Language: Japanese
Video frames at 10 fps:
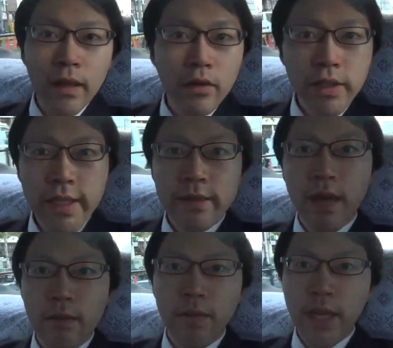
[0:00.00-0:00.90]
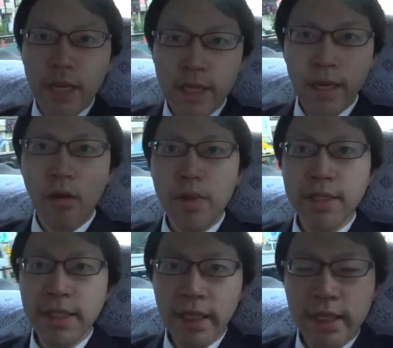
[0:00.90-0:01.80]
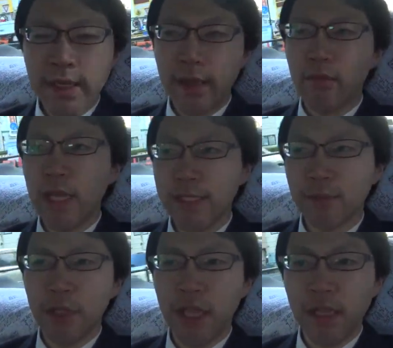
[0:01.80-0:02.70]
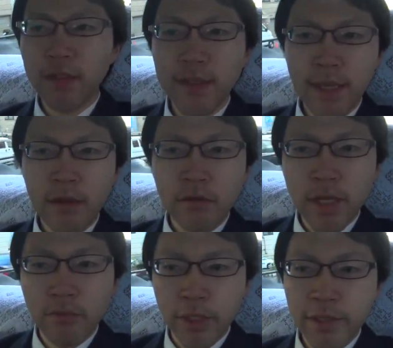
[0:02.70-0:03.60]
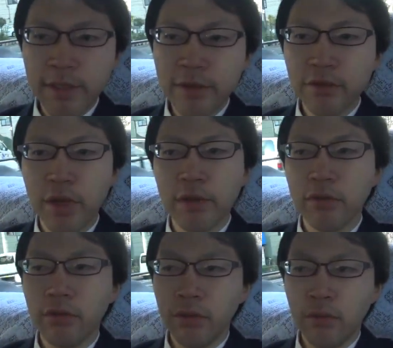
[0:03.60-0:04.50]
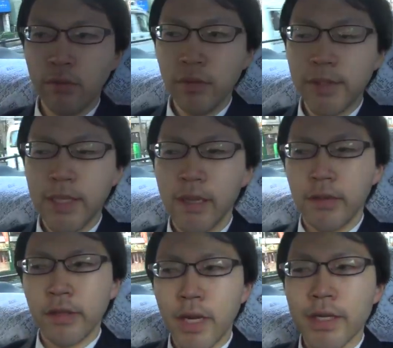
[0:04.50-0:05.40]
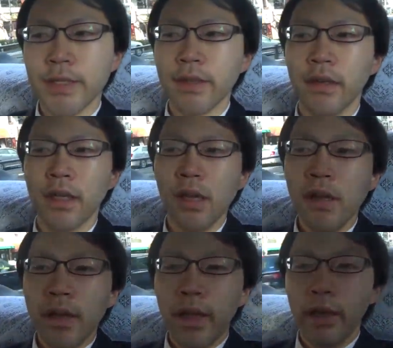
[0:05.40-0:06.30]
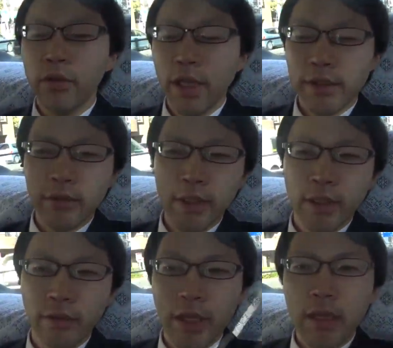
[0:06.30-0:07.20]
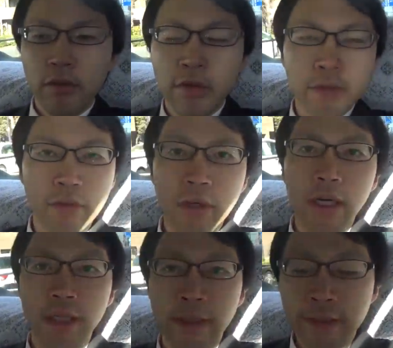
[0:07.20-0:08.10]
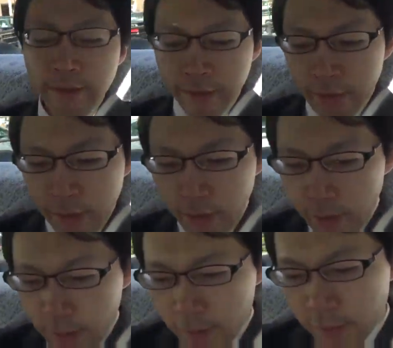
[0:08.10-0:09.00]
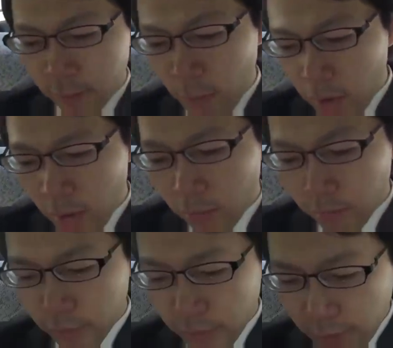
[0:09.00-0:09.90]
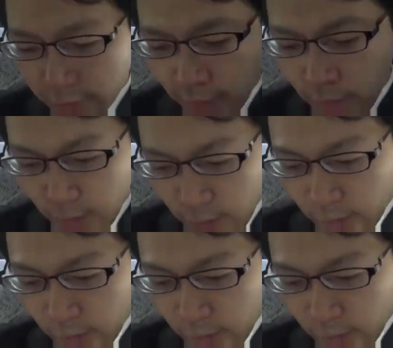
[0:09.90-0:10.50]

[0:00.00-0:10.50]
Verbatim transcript: こんにちは。ベイハイヤー株式会社の松村です。え今回もですね、ちょっとあのー、お付き合いのある会社さんから、えお話を聞いたのでご紹介です。えー、スマホのですね、